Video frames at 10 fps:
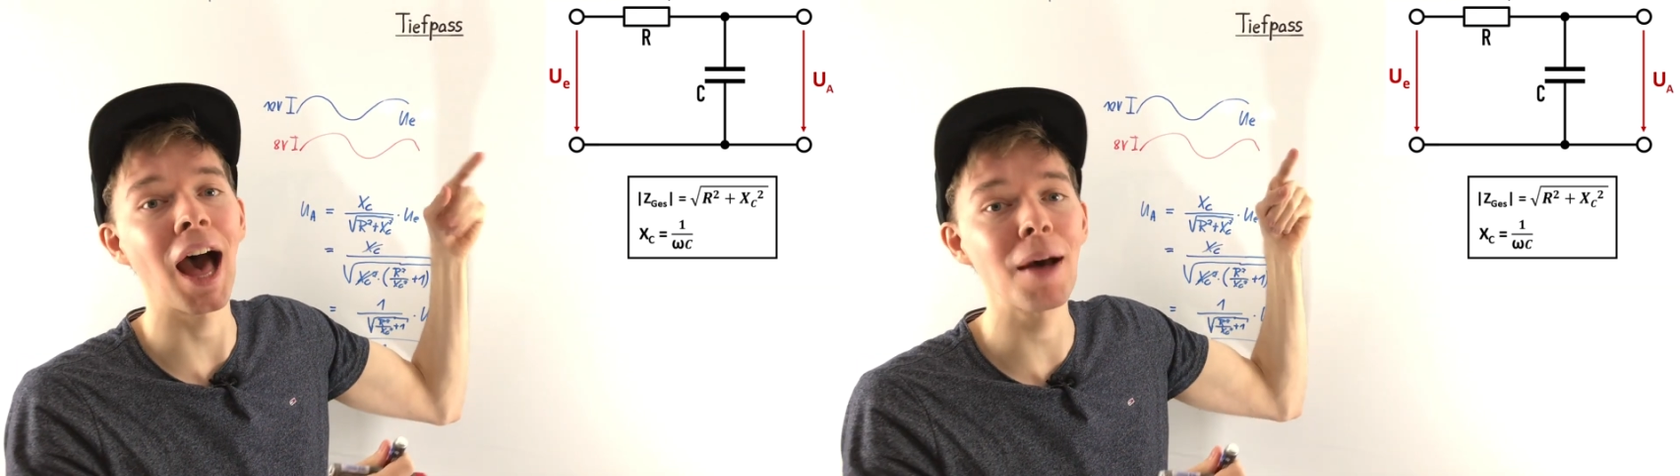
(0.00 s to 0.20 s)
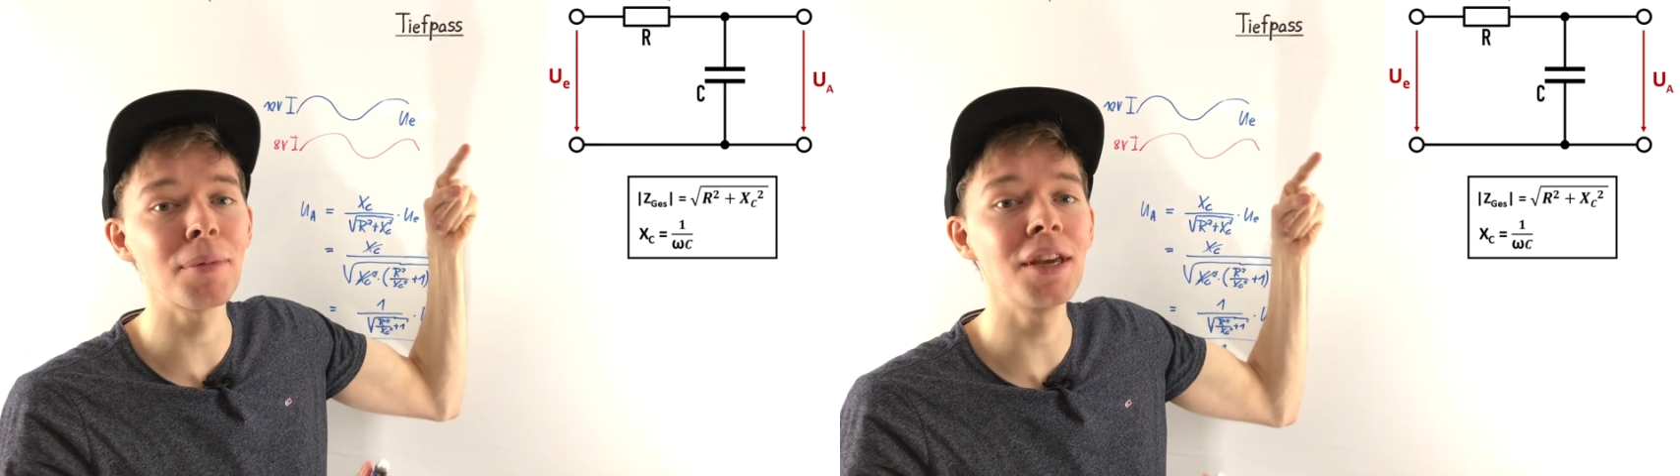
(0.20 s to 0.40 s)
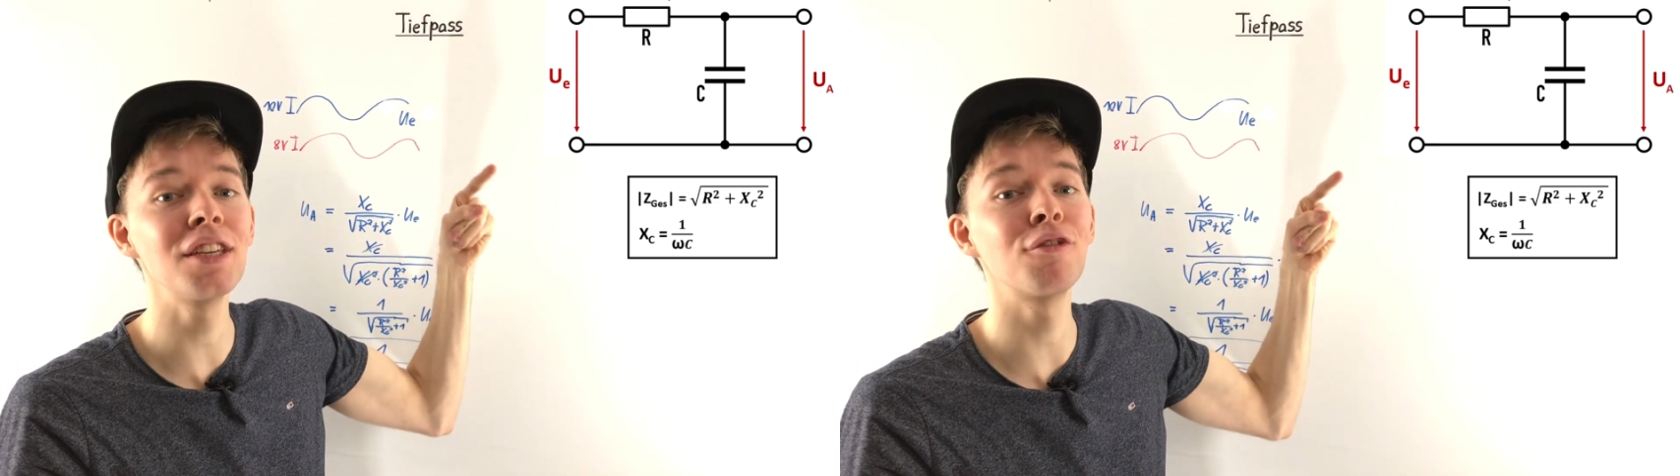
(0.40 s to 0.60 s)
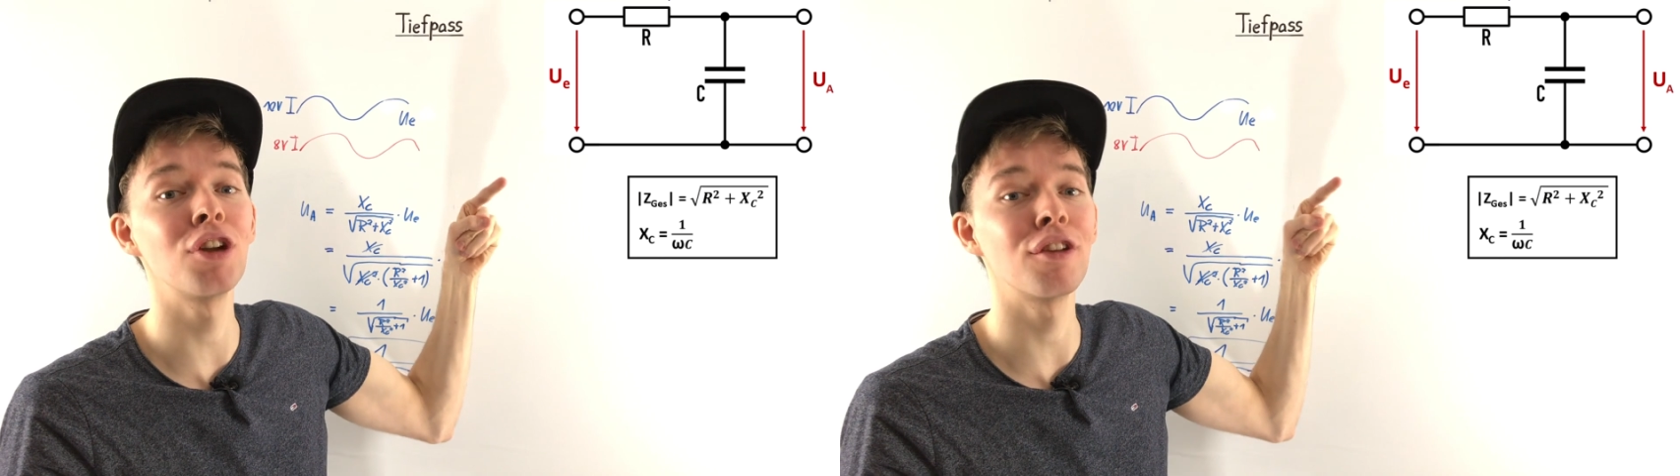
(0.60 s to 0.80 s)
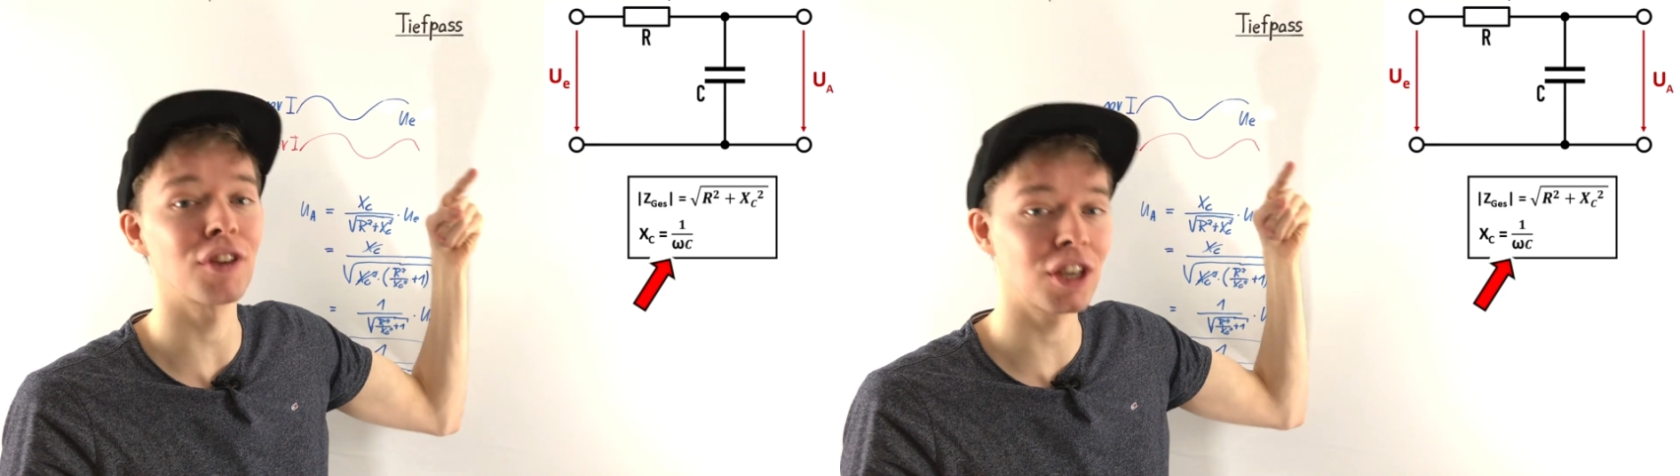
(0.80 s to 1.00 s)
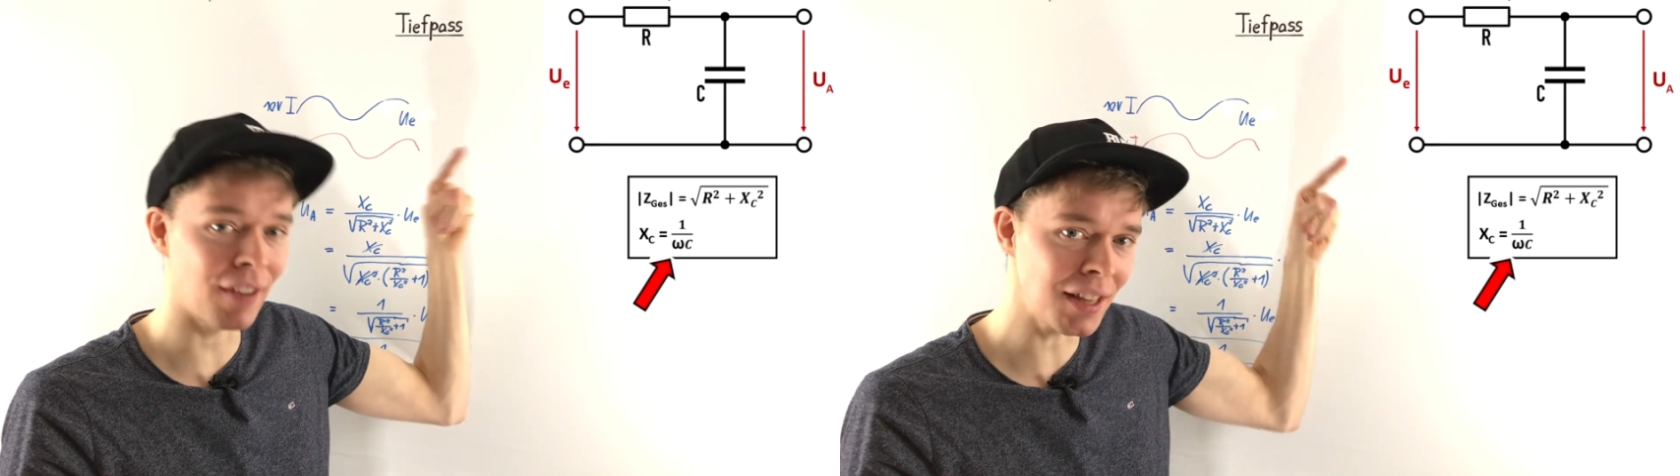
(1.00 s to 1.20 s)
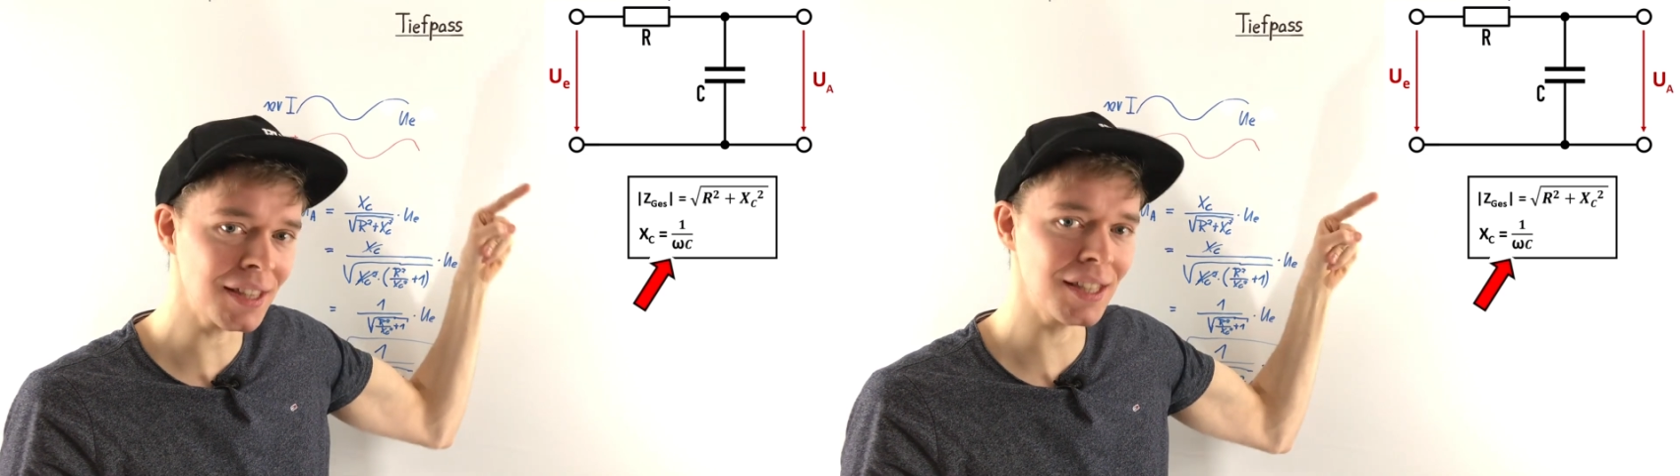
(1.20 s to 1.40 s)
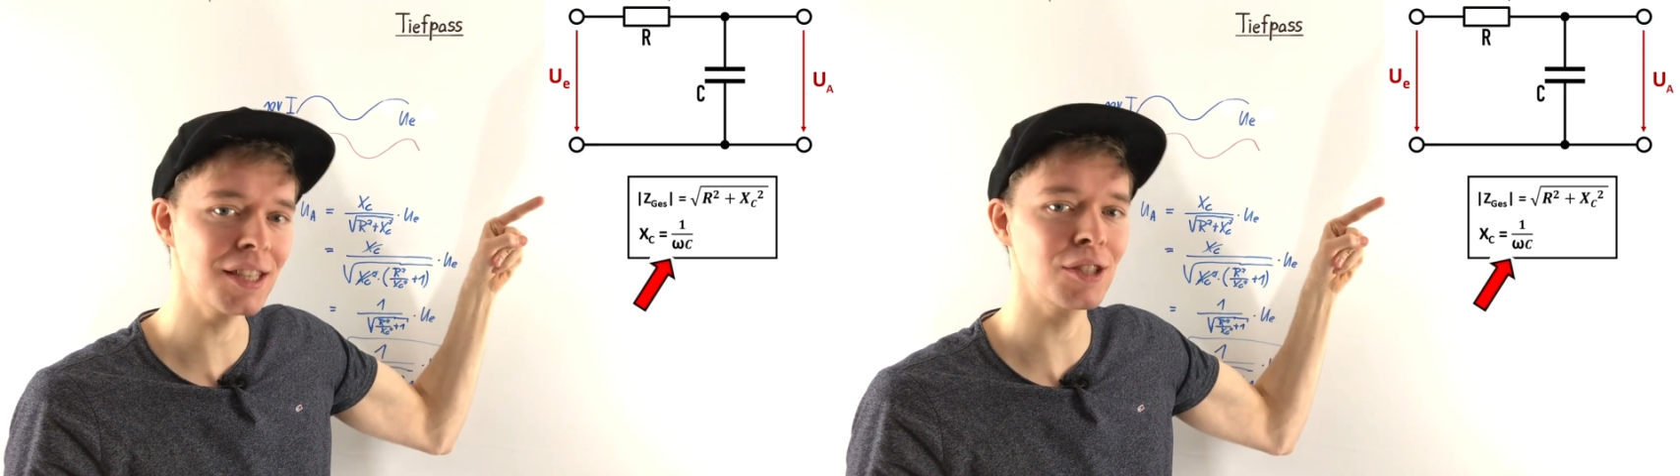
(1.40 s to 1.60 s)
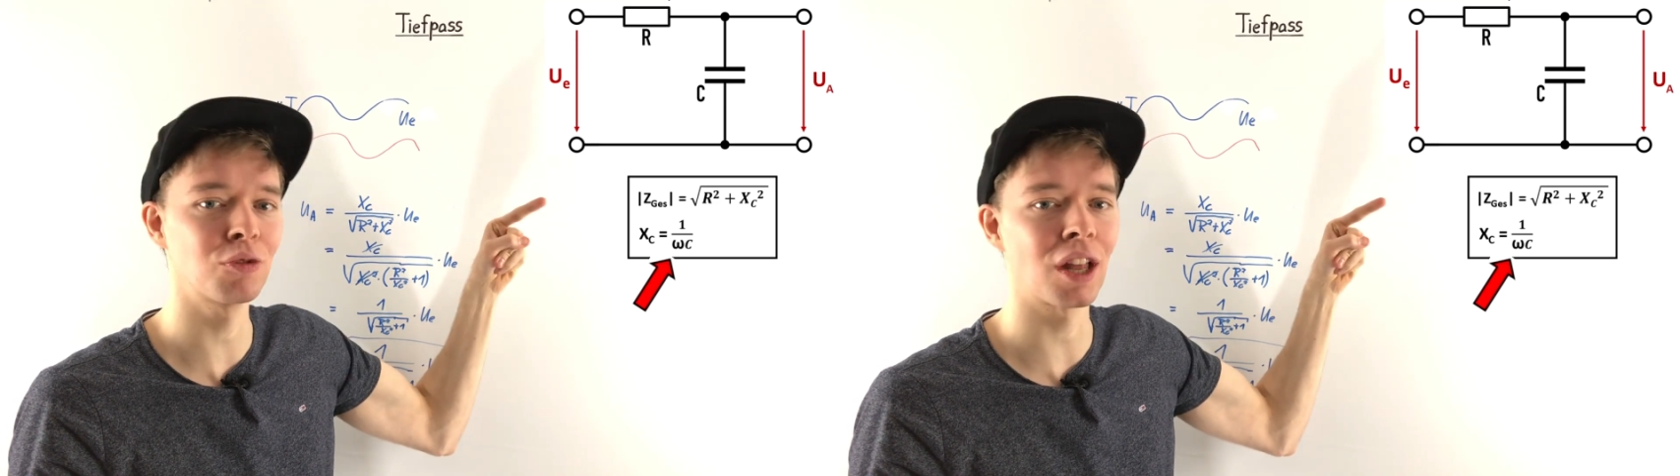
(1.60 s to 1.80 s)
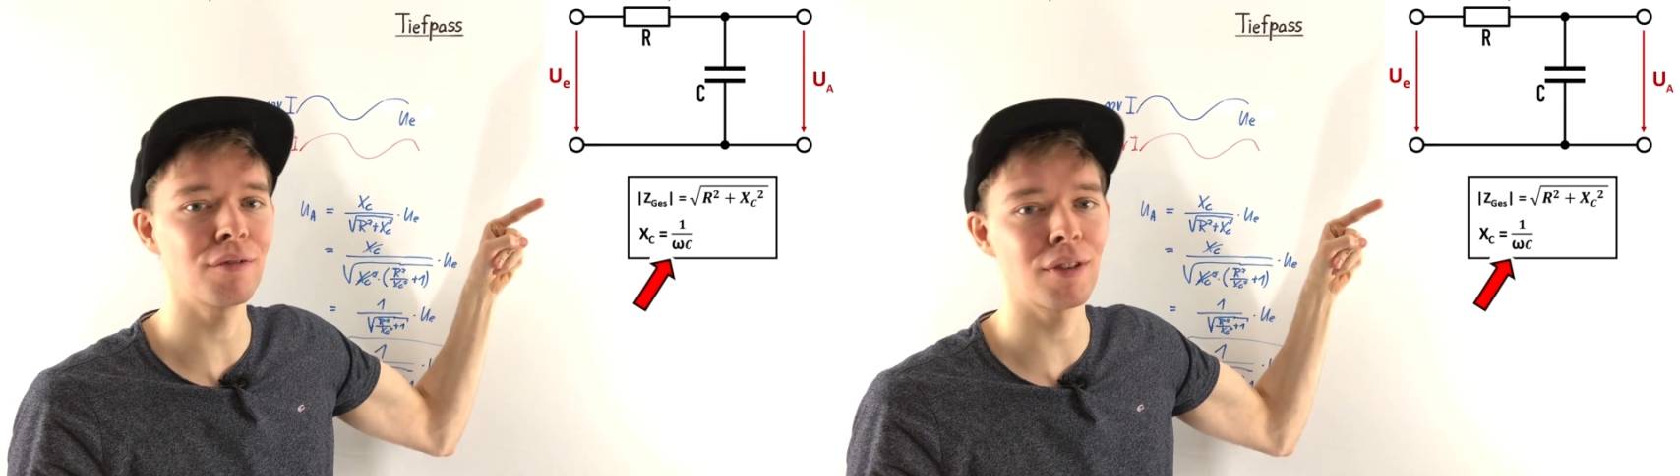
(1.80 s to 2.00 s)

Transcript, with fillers: abhängig von der Frequenz ist und dann,